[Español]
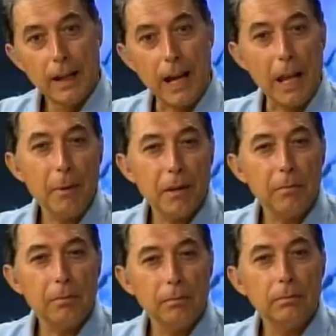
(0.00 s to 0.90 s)
cada vez,
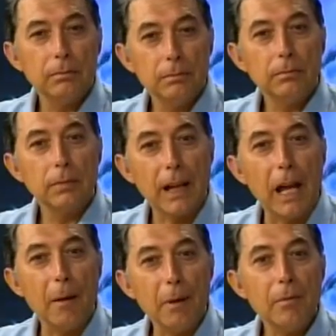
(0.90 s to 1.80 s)
muy pronto.
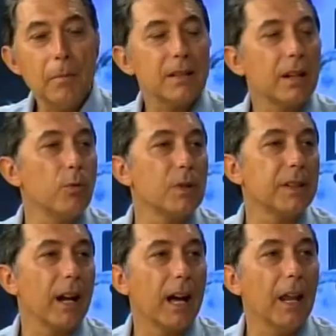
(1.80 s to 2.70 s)
Cada vez más en
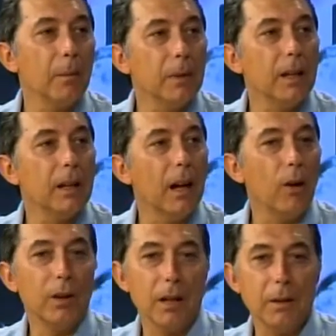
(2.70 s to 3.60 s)
nuestra academia,
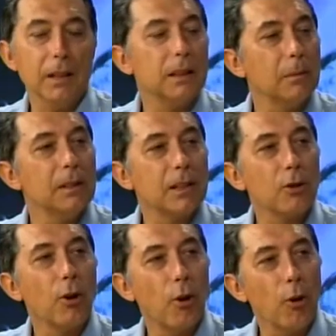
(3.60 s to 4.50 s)
aunque evidentemente
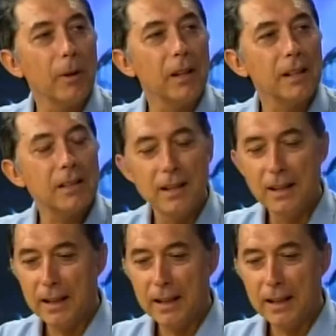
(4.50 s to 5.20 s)
son jóvenes,